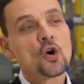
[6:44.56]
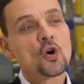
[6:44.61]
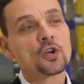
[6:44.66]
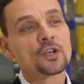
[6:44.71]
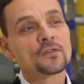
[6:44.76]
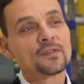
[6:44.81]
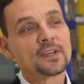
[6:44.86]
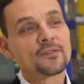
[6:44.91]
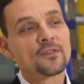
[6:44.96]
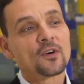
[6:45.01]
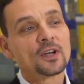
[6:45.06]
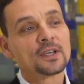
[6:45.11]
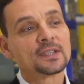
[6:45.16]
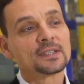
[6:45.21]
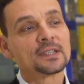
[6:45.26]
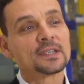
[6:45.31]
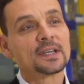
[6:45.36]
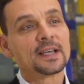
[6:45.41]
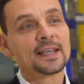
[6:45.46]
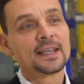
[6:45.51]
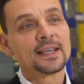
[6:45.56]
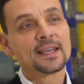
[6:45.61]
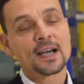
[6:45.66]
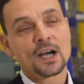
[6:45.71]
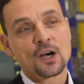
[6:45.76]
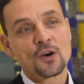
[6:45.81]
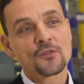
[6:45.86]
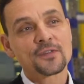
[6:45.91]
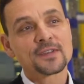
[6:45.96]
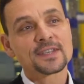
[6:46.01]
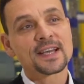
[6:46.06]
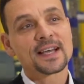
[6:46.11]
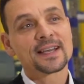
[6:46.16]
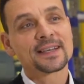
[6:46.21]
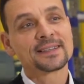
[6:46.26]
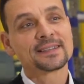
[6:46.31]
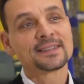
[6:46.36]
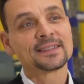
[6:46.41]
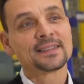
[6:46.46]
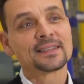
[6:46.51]
Und wir wollen hier
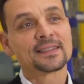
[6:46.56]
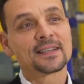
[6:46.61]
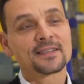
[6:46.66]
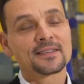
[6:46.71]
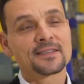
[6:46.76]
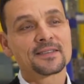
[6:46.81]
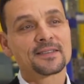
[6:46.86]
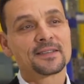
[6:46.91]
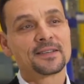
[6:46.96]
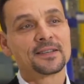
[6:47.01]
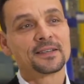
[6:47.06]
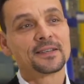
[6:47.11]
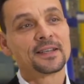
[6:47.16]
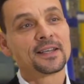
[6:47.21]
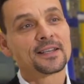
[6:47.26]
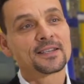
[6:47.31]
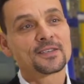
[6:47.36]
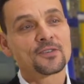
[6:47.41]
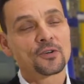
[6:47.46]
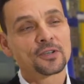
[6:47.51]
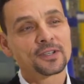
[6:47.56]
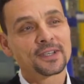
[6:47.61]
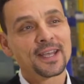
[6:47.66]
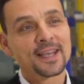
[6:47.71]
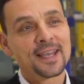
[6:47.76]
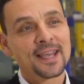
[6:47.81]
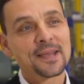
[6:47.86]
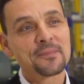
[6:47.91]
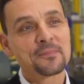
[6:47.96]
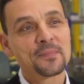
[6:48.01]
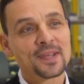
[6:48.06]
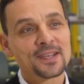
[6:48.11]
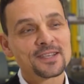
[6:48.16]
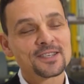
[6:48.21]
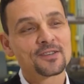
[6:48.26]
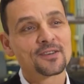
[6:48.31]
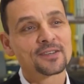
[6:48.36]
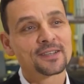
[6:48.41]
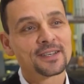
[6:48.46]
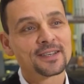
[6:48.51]
aufzeigen, dass äh, nichts Gott gegeben
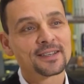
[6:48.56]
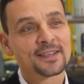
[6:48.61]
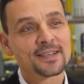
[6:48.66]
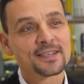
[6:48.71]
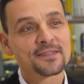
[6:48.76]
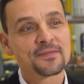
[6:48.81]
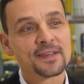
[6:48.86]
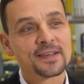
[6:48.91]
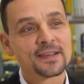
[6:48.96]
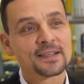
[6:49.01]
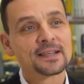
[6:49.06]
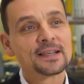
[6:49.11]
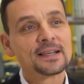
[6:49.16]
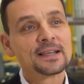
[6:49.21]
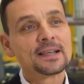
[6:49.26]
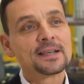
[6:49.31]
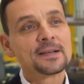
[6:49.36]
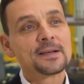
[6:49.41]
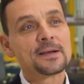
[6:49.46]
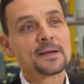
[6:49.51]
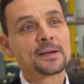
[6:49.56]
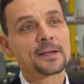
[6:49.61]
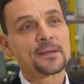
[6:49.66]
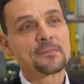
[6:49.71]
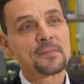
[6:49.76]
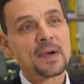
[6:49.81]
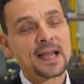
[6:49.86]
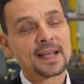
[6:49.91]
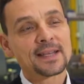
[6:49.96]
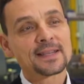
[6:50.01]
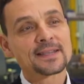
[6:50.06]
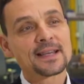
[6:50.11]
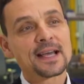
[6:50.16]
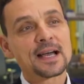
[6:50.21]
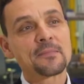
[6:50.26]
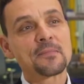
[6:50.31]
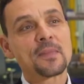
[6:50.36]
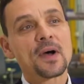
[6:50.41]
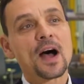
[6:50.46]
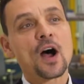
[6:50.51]
ist, sondern dass wir äh,
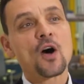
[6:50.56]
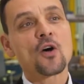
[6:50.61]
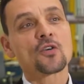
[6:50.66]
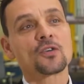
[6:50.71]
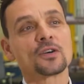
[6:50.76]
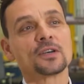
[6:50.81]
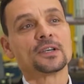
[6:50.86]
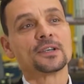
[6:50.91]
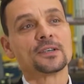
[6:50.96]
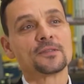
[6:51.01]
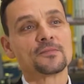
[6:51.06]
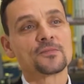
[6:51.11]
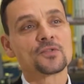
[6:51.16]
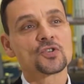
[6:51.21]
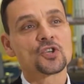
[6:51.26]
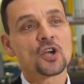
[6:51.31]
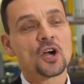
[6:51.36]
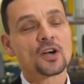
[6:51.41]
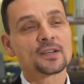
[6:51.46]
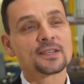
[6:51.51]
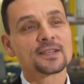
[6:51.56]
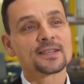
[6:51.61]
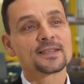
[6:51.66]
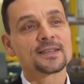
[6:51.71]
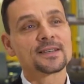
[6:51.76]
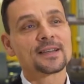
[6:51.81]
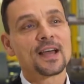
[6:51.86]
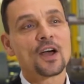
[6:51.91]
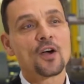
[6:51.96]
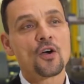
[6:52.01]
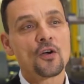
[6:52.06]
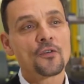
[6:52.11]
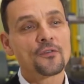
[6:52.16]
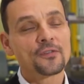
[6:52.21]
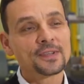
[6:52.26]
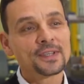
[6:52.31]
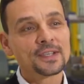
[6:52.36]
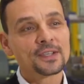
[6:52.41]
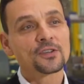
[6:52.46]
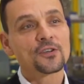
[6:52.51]
gemeinsam auch äh, Chancen
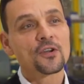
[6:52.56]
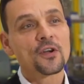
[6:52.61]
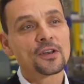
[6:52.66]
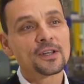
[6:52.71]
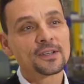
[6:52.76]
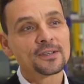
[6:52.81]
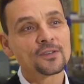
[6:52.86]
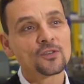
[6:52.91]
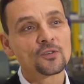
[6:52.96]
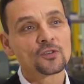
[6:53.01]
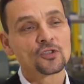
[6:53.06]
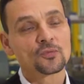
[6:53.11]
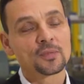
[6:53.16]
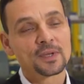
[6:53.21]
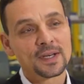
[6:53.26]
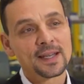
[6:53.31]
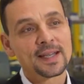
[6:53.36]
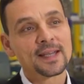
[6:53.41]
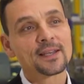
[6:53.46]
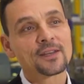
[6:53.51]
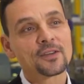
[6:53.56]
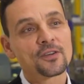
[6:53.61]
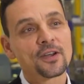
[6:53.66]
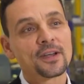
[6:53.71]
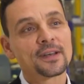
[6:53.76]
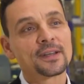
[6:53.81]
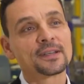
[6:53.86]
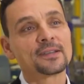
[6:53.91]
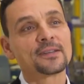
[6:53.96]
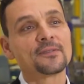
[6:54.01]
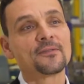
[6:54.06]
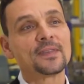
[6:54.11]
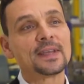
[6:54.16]
eröffnen können und überlegen können,